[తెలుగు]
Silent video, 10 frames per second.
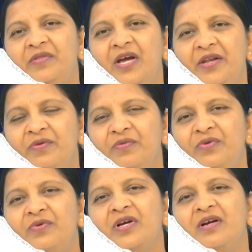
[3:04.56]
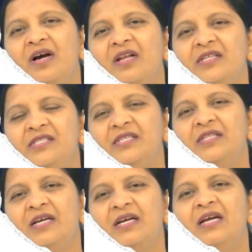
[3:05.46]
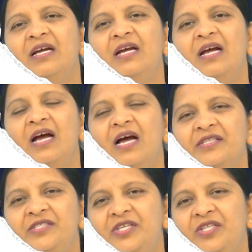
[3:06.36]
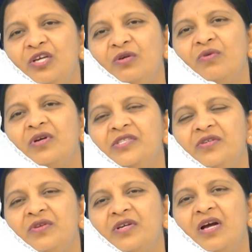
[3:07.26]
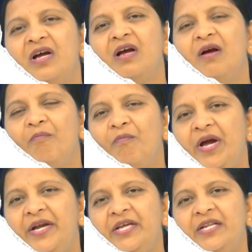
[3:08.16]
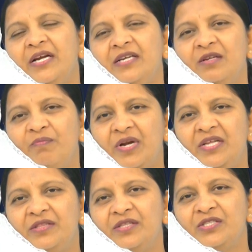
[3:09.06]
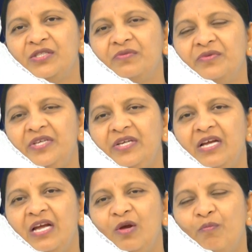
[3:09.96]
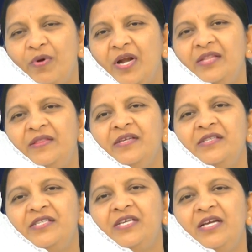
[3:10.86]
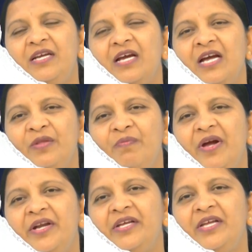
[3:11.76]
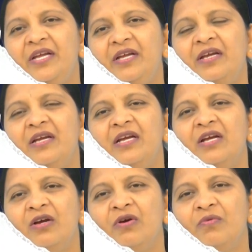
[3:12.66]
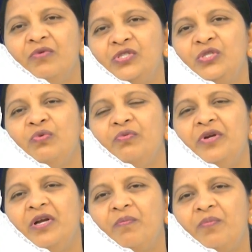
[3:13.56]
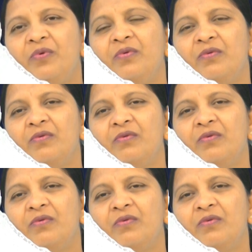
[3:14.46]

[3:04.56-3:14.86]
దానికి ఉంటున్న కాళ్ళ చేత ఆ చీత కుక్క చిలుక బయటికి రావటానికి ప్రయత్నిస్తూ ఉంది ప్రయత్నించి అది బయటికి వస్తూ ఉన్నప్పుడు